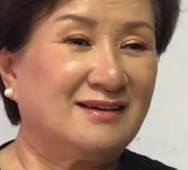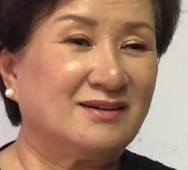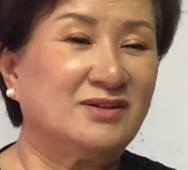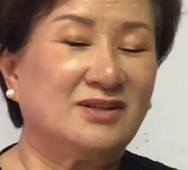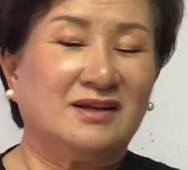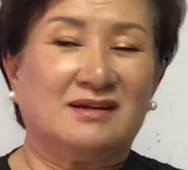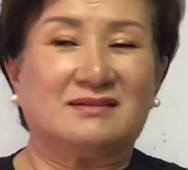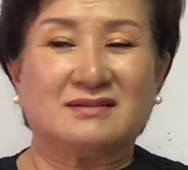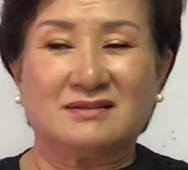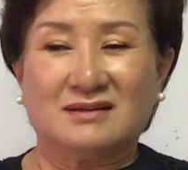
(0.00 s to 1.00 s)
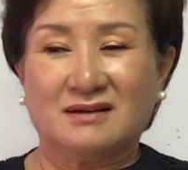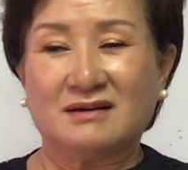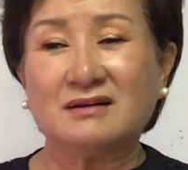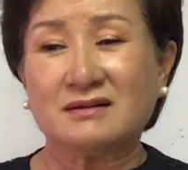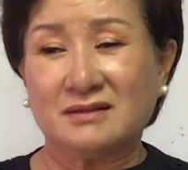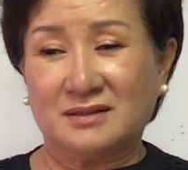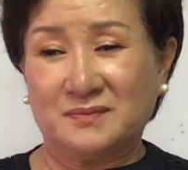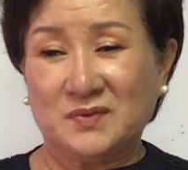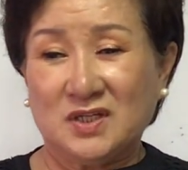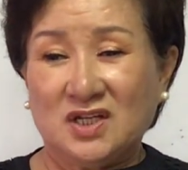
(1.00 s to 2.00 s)
근데 하나님
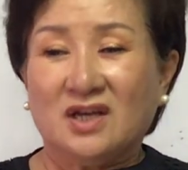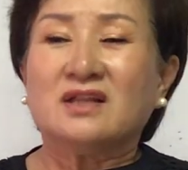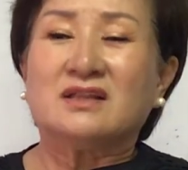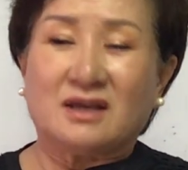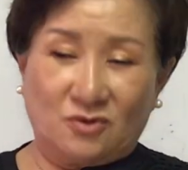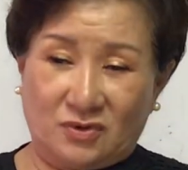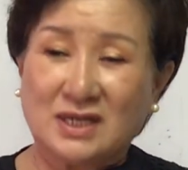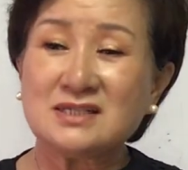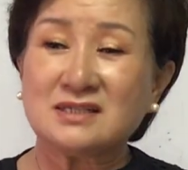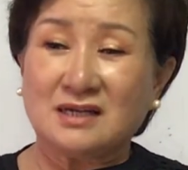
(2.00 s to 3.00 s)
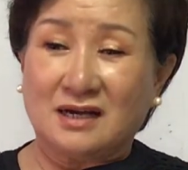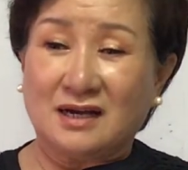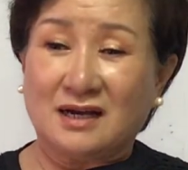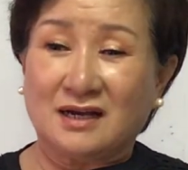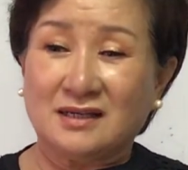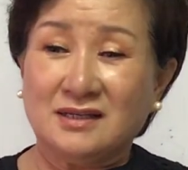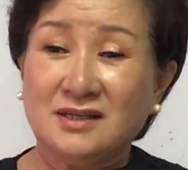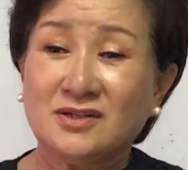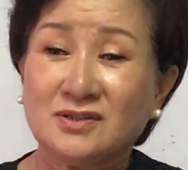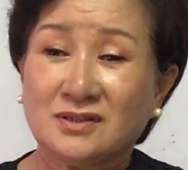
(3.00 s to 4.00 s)
내 꼬라지가
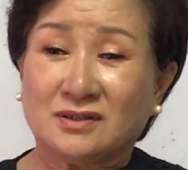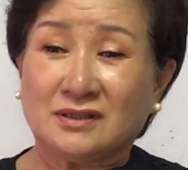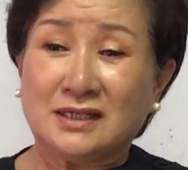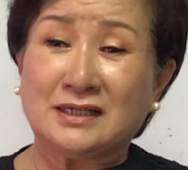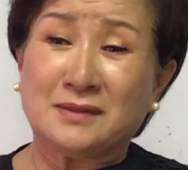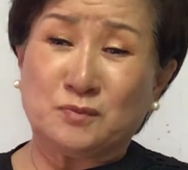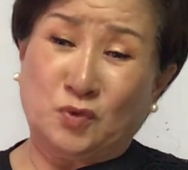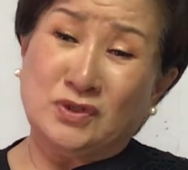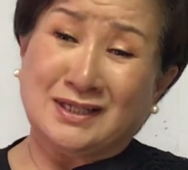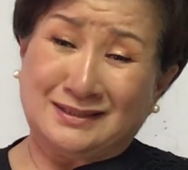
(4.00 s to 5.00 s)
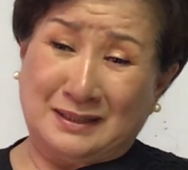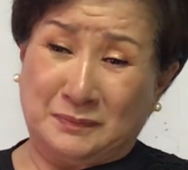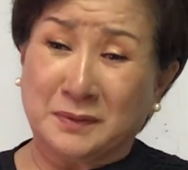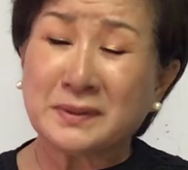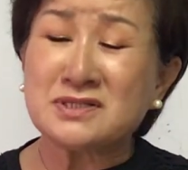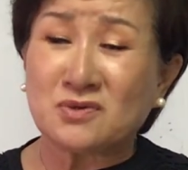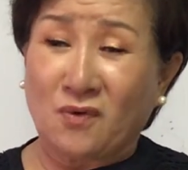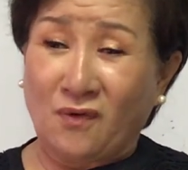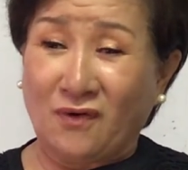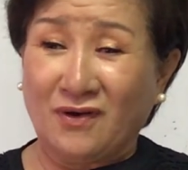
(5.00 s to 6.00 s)
이런 거 하나님 보니까
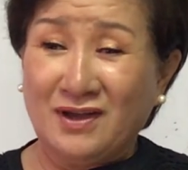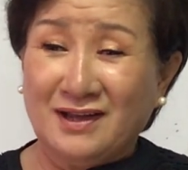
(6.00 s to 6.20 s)
답답하지요.